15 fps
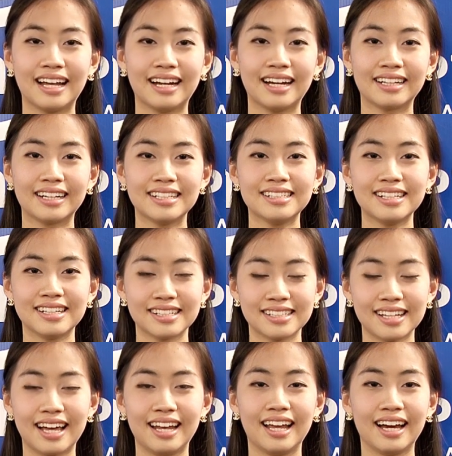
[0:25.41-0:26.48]
ทางด้านเศรษฐ
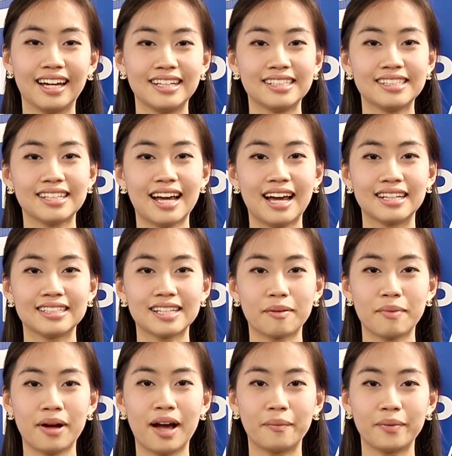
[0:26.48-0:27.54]
ศาสตร์และคณิตศาสตร์จาก
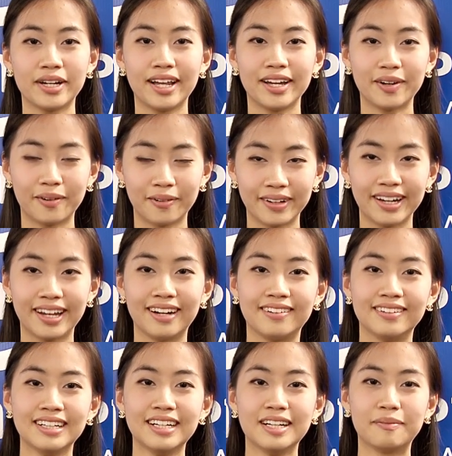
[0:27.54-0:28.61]
มหาวิทยาลัยคอร์เนล
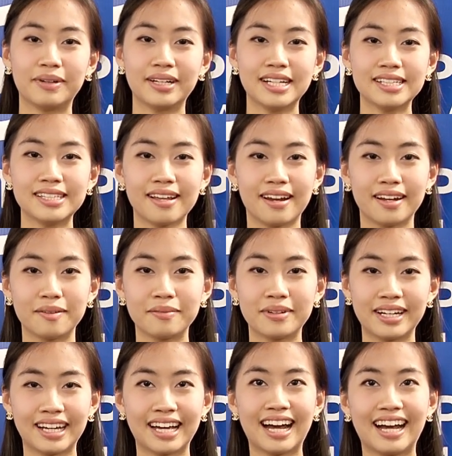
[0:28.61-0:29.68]
ประเทศสหรัฐอเม
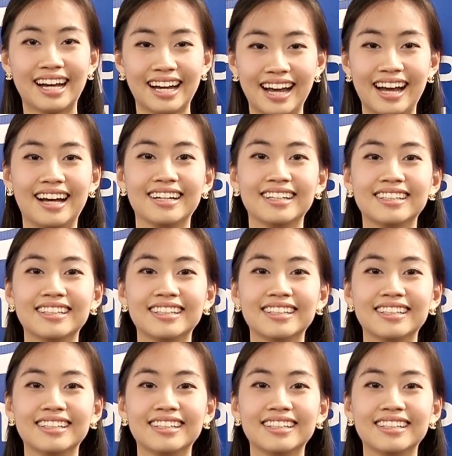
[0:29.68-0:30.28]
ริกาค่ะ